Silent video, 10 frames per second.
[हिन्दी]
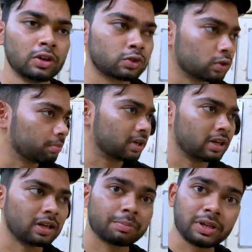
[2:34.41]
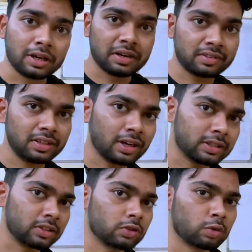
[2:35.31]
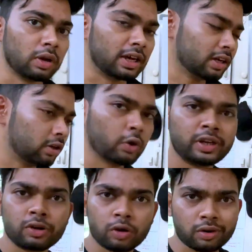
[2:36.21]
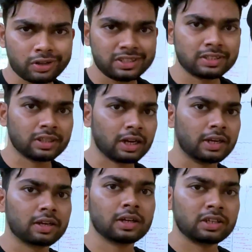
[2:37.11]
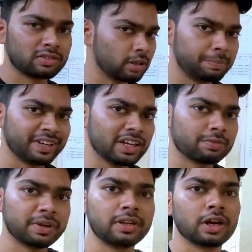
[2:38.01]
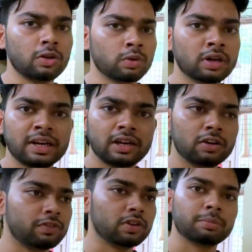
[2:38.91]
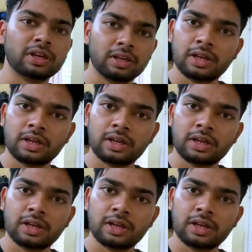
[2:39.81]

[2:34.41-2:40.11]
सो so, मैं अपने घर से यहाँ तक इसको लाया और एक और रीजन था लाने का कि इसके पीडीएफ मैं निकालूंगा एंड फिर मैं